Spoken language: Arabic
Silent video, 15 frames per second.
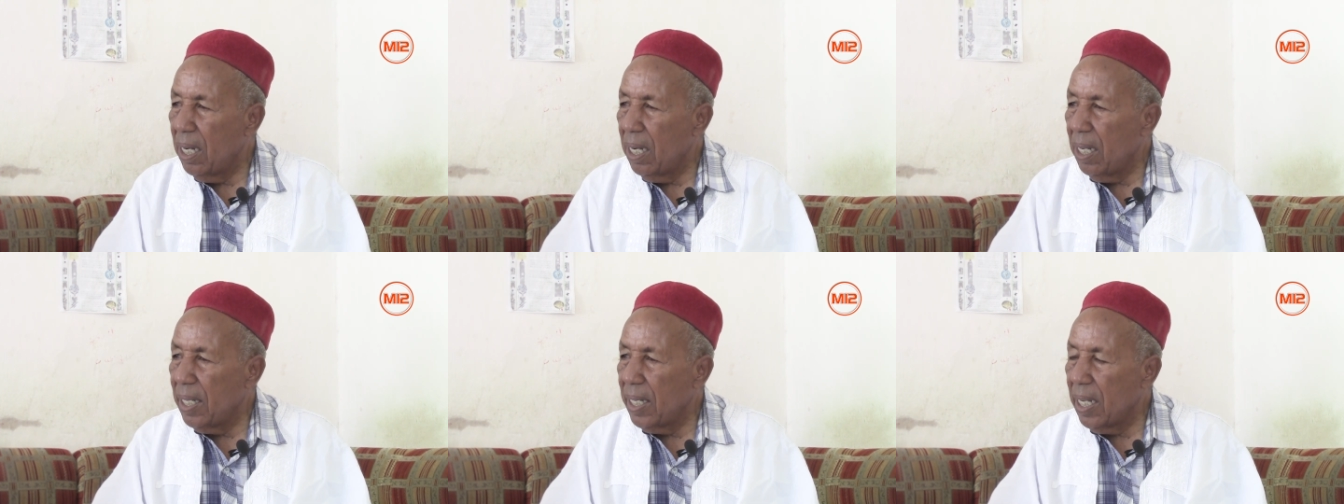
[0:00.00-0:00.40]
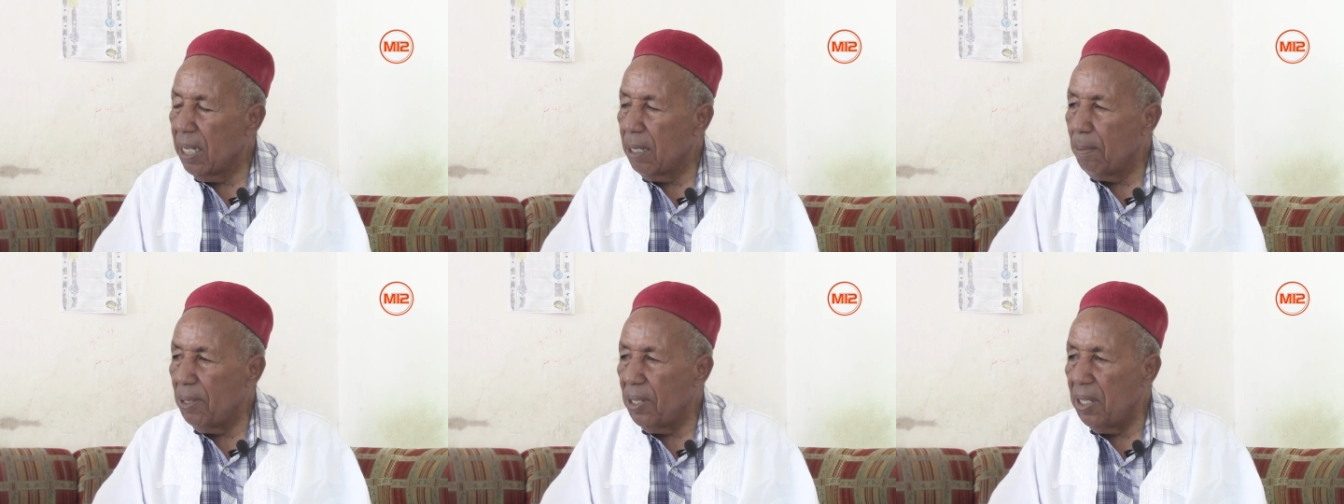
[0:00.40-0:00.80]

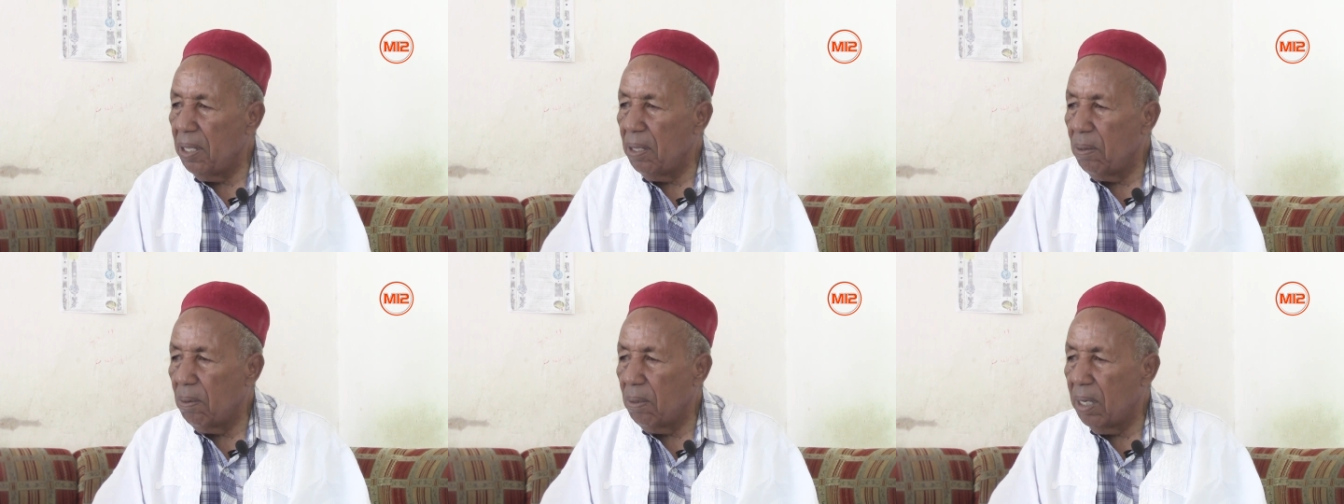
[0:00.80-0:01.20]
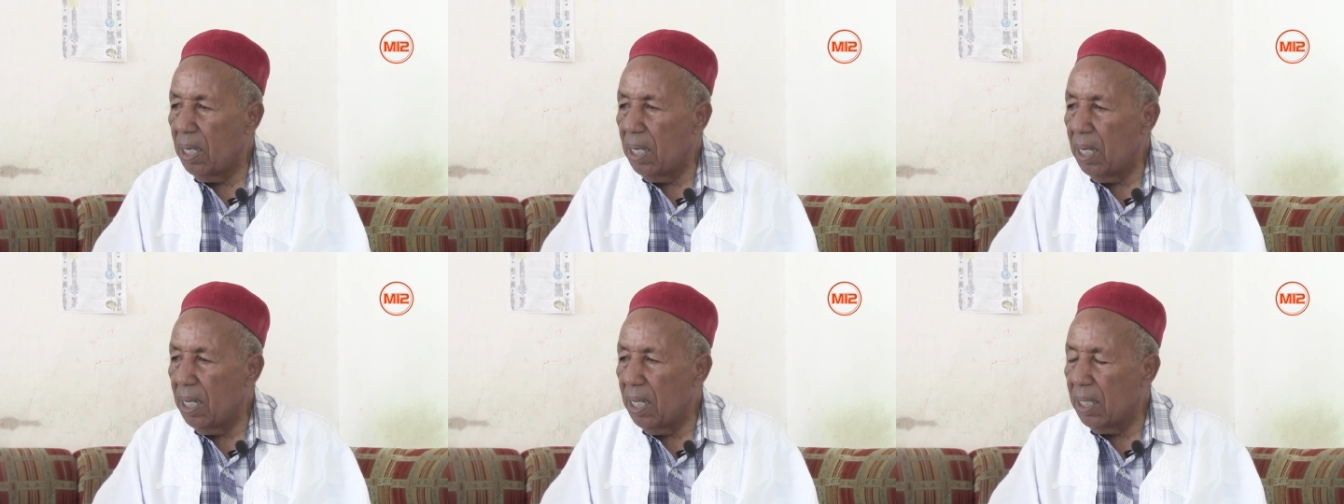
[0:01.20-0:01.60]
العناية به
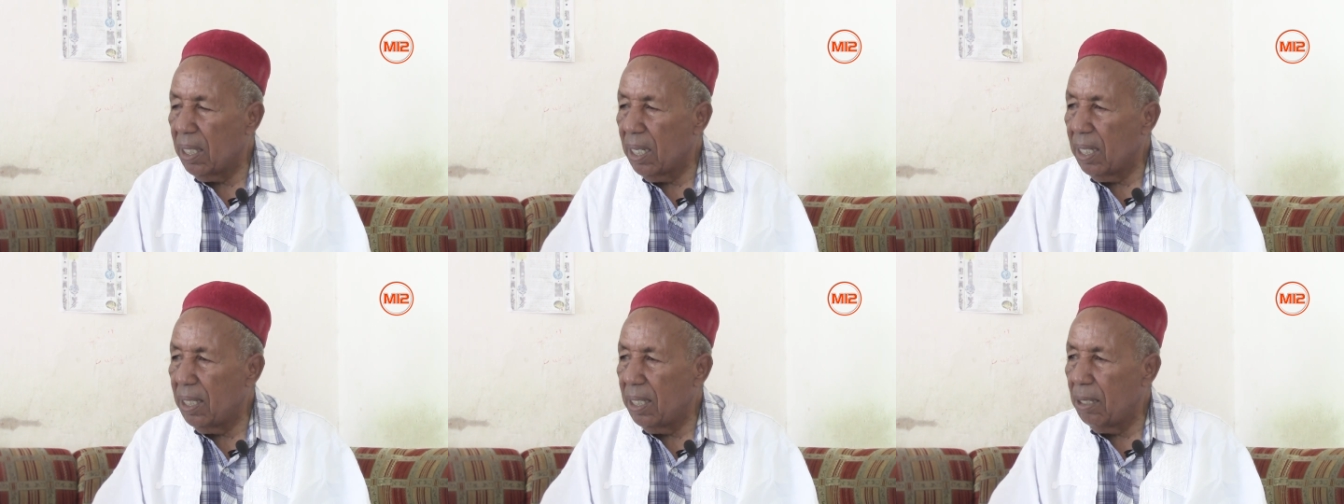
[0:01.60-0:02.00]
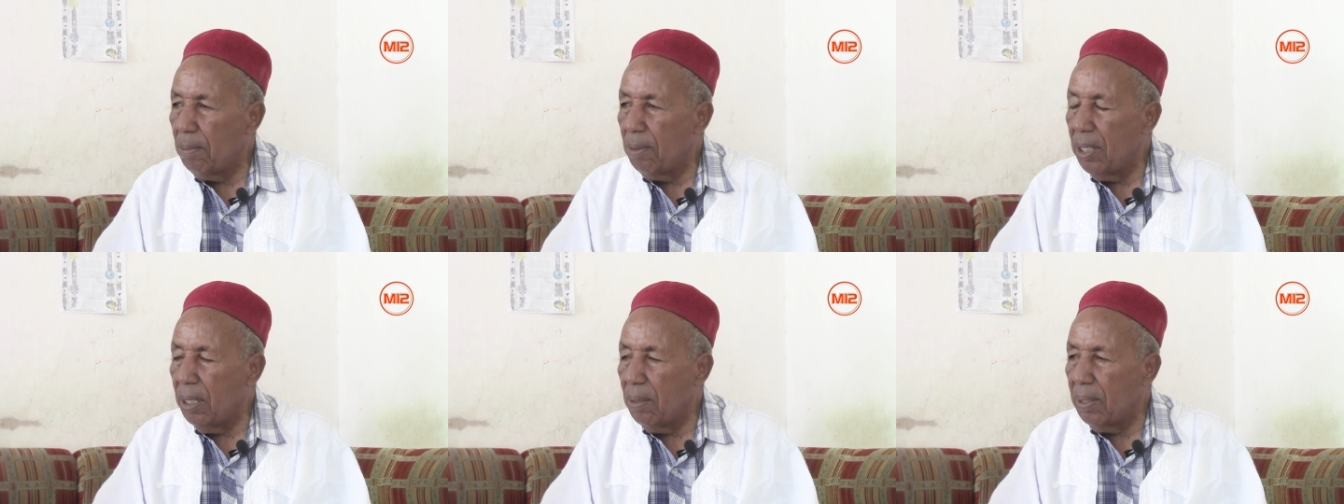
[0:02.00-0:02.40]

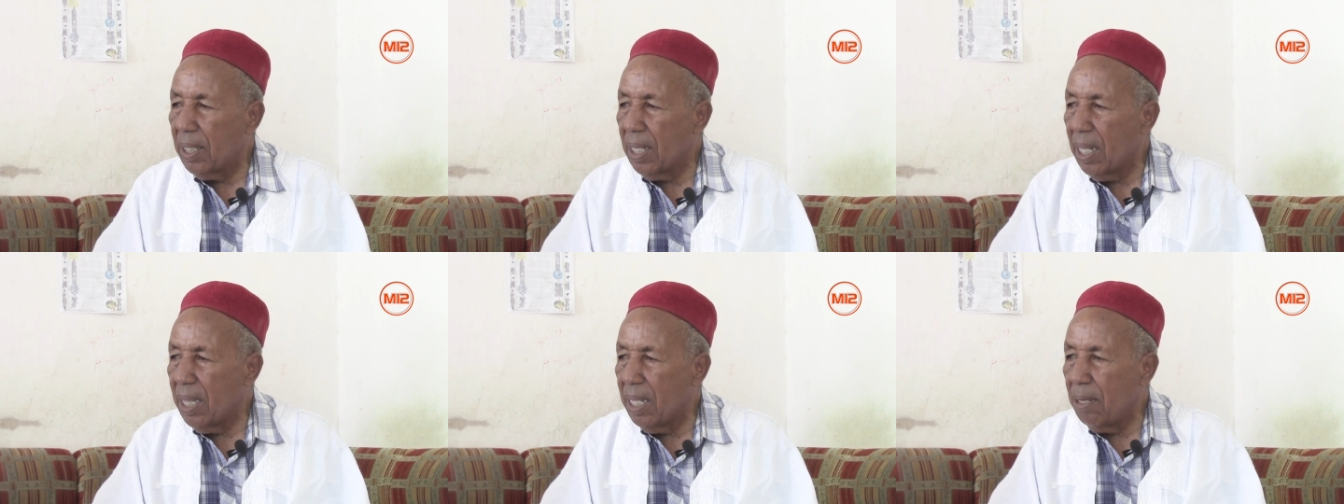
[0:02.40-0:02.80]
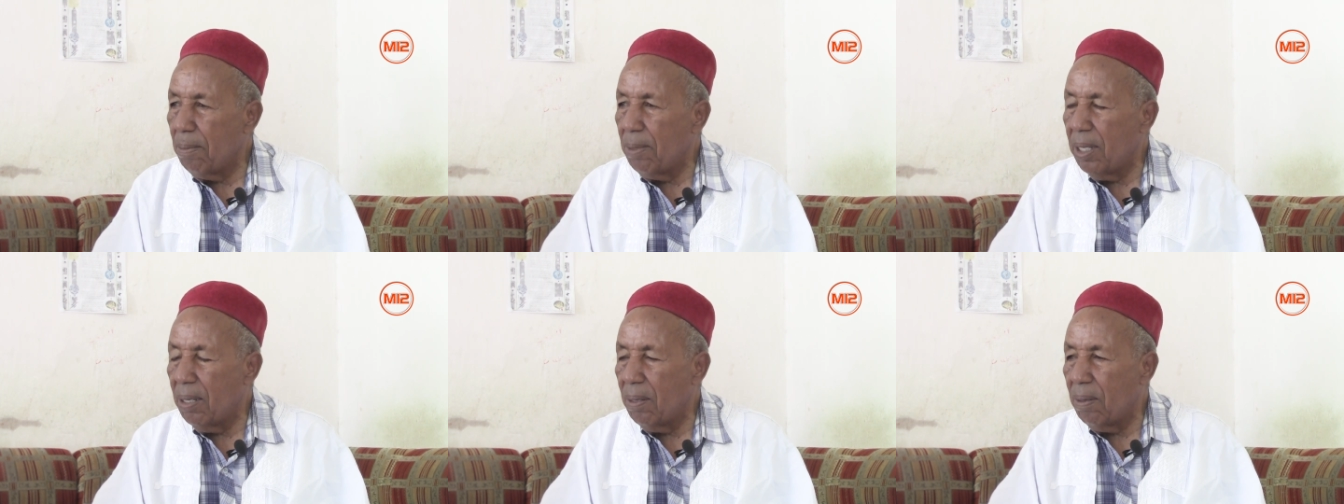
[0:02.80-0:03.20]
وتأديبه
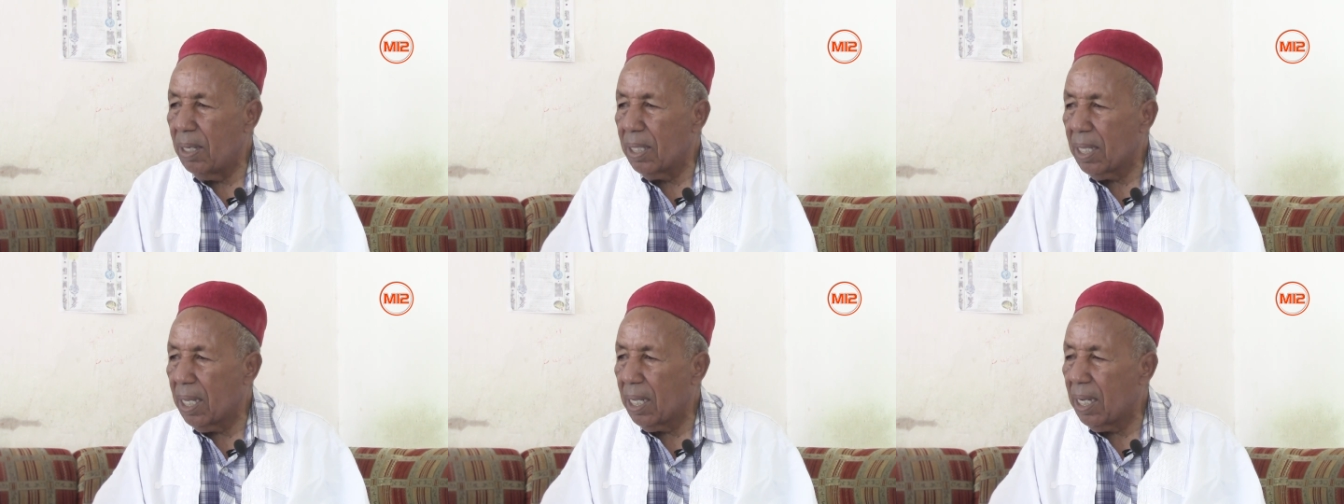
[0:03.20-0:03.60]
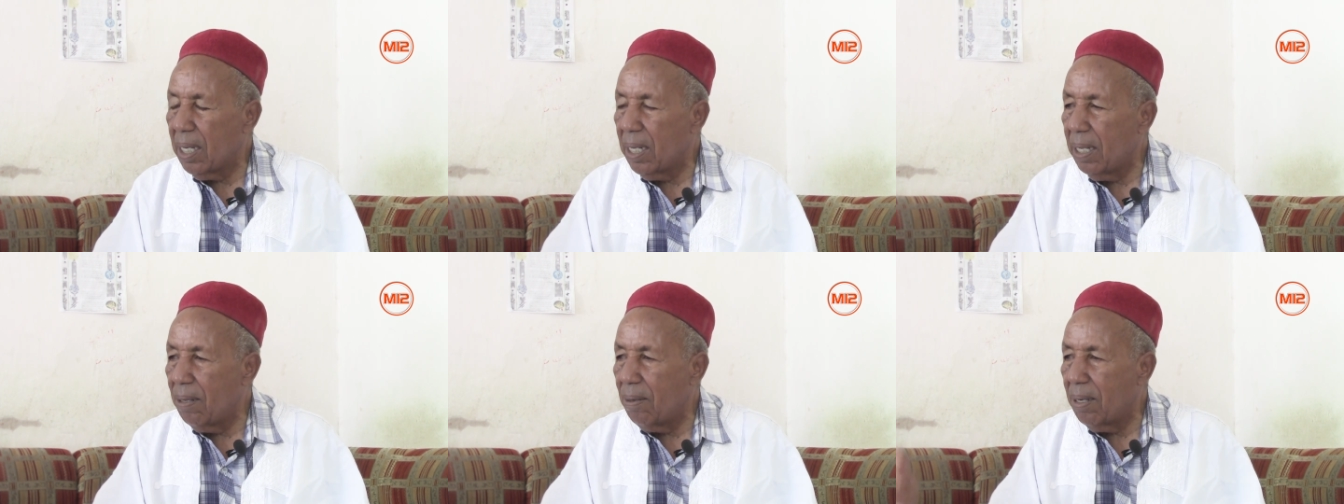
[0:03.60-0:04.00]
وتهذيبه
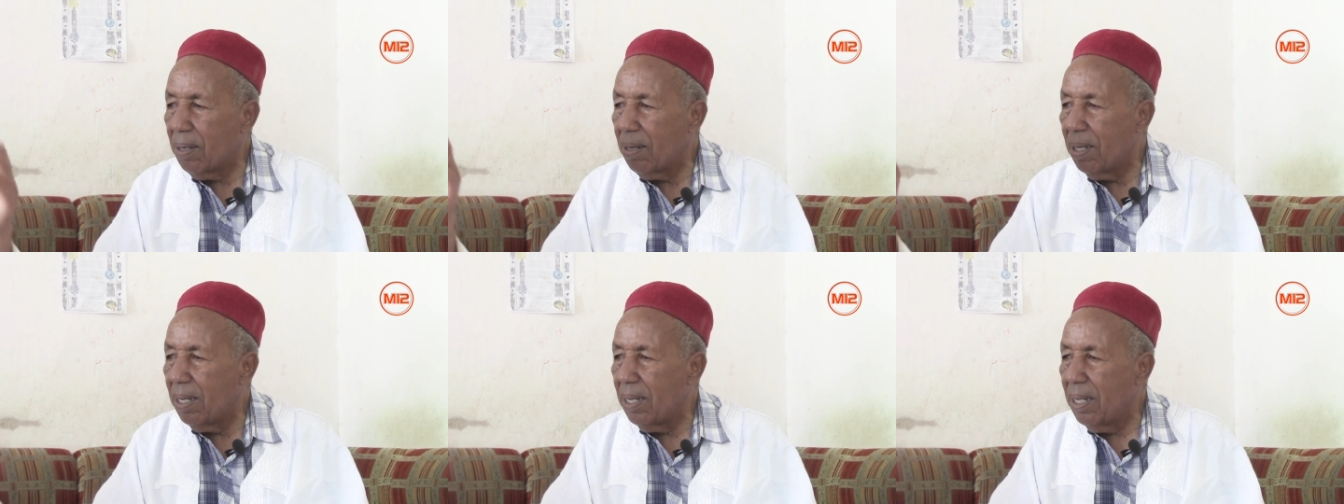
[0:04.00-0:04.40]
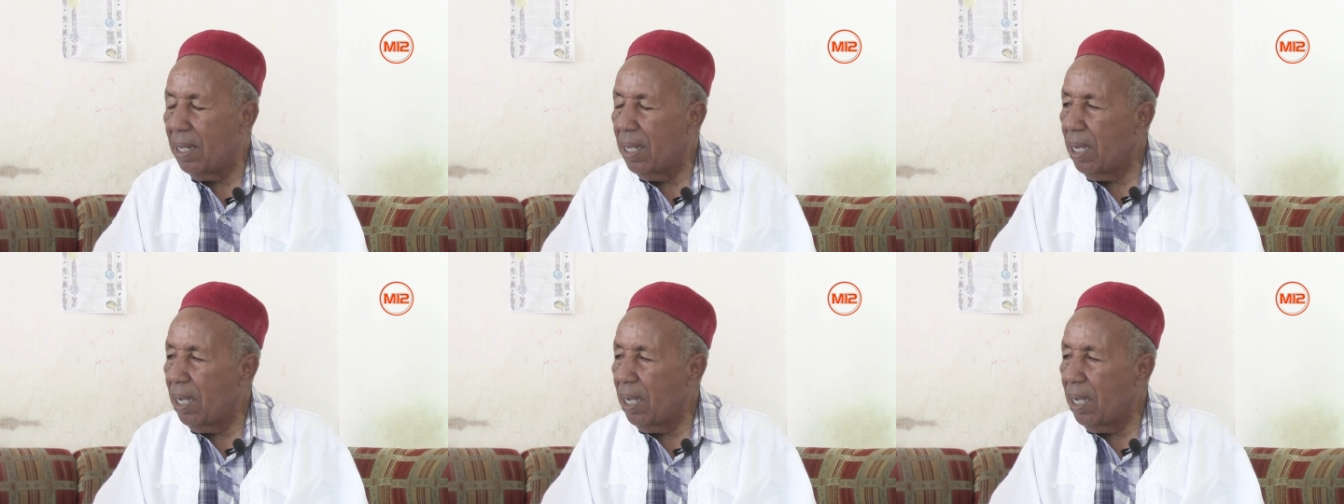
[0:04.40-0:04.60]
وصخله حبيت توصل